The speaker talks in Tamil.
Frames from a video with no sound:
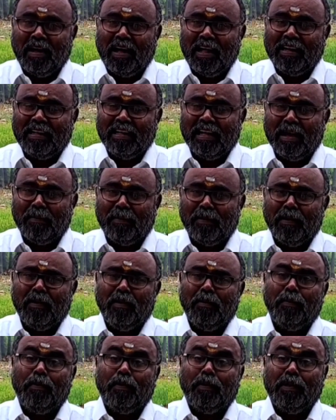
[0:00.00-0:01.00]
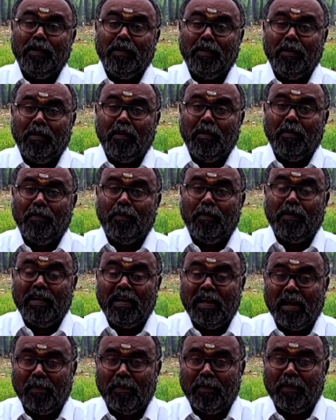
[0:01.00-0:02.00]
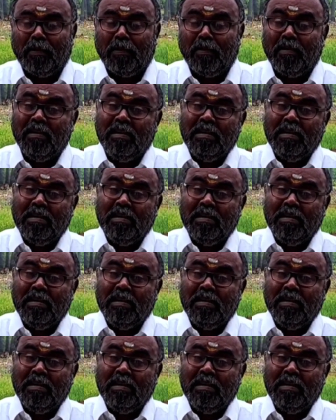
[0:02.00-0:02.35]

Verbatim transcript: அறியாமலோ புரிந்தோ புரியாமலோ